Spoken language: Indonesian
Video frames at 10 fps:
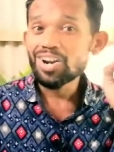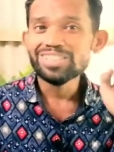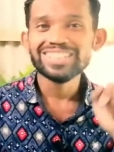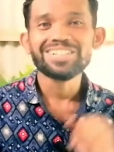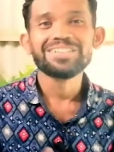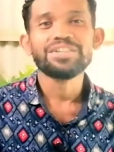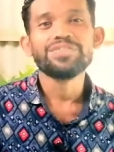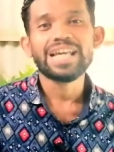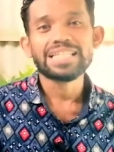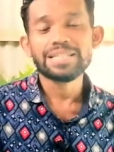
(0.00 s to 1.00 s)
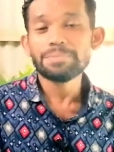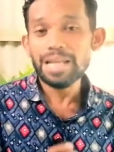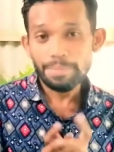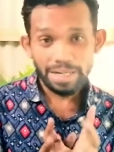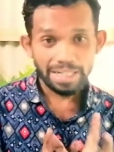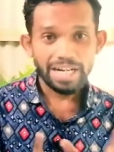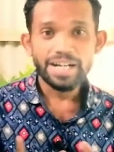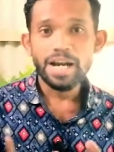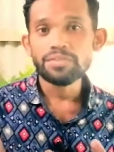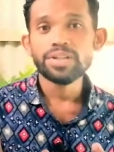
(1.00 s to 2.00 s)
lonceng notifikasi bila berkenan
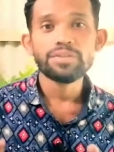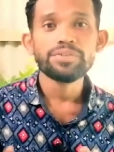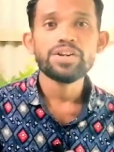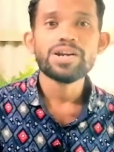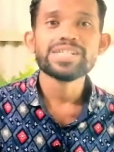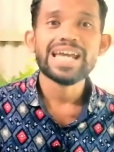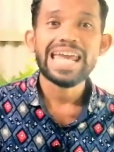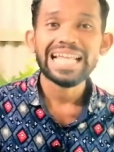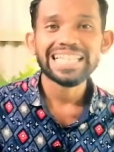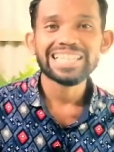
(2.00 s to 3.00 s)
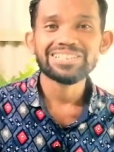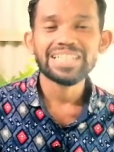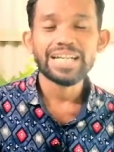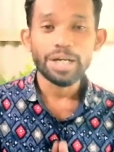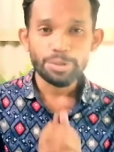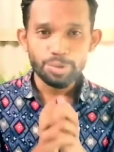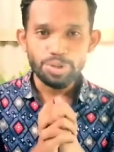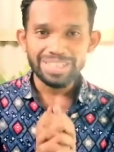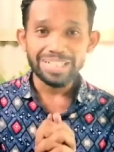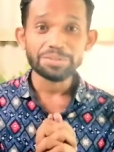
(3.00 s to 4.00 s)
dengan video-video saya tentunya dan
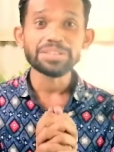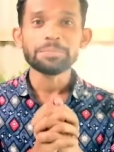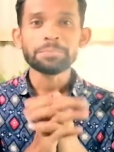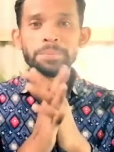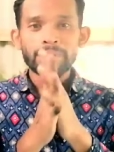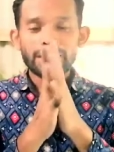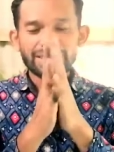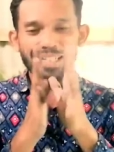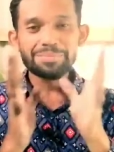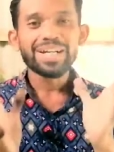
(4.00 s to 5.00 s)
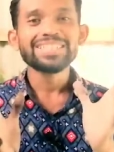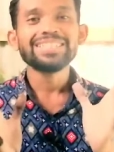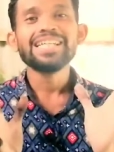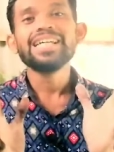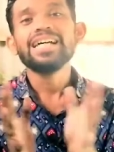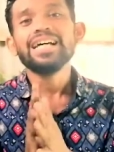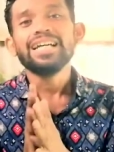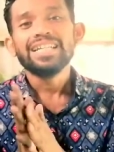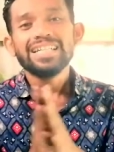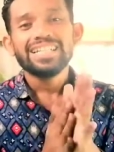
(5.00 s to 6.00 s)
dukung terus terima kasih
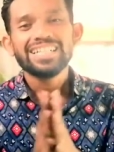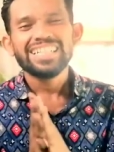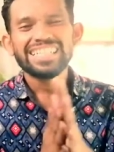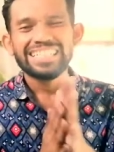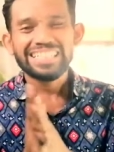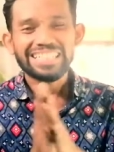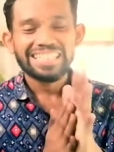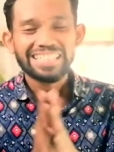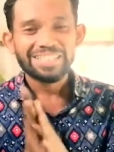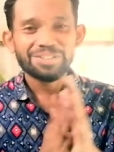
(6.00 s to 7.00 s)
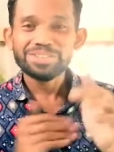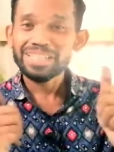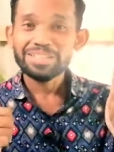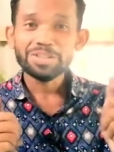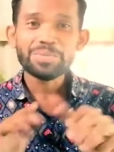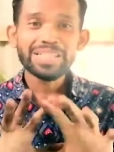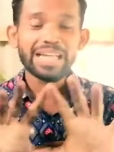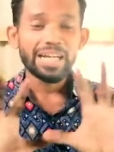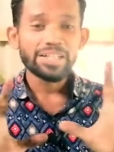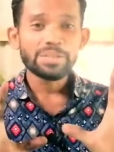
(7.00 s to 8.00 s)
uh, sukses terus buat
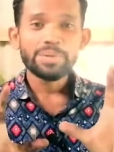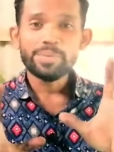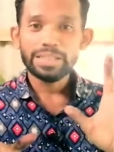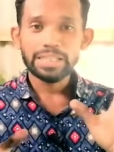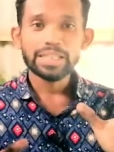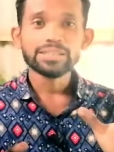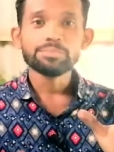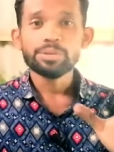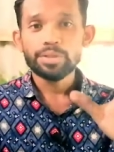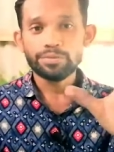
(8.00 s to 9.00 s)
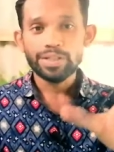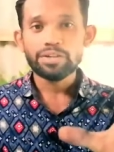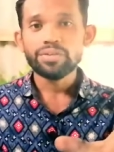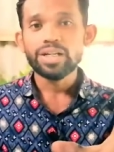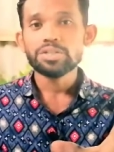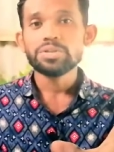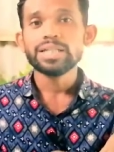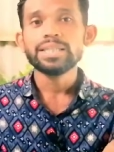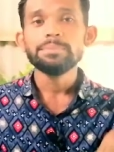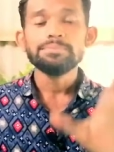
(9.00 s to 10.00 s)
kalian semua buat kita semua buat Vina Vena juga
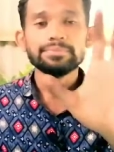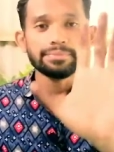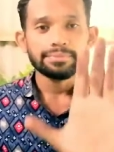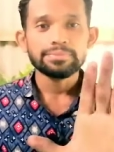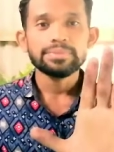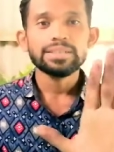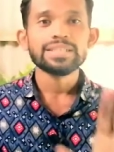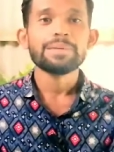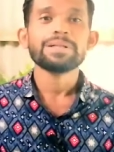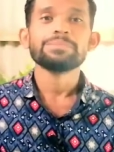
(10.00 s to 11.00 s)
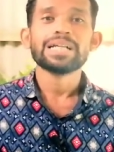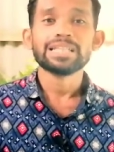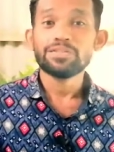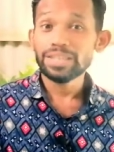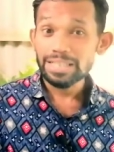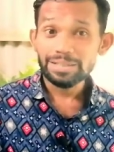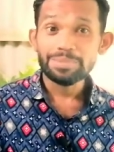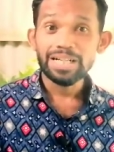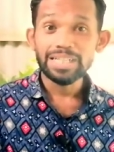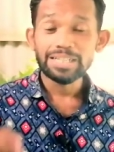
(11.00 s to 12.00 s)
tim selamat beraktivitas
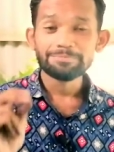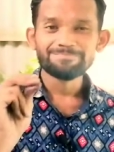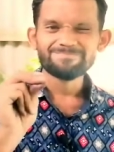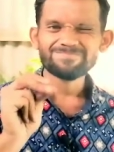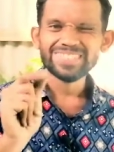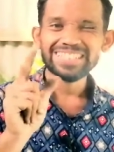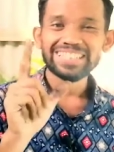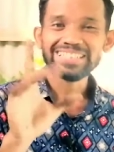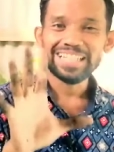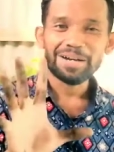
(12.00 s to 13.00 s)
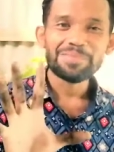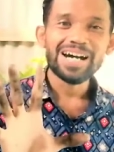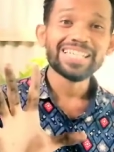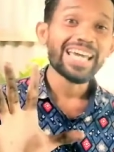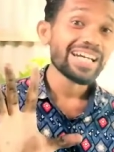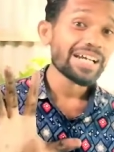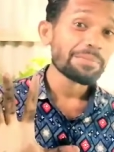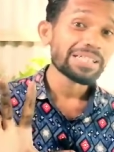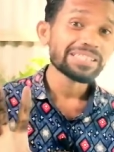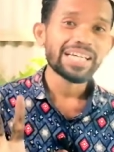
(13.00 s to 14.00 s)
kembali Salam bahagia,
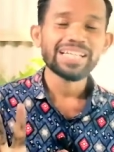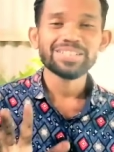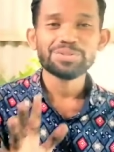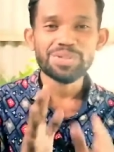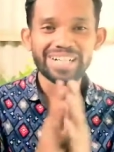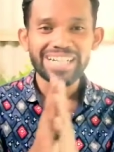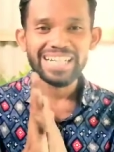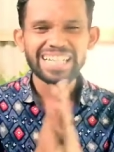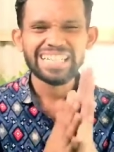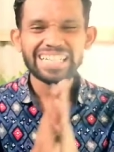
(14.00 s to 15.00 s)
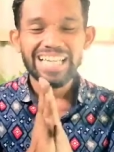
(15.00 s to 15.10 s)
namaste, sukriya.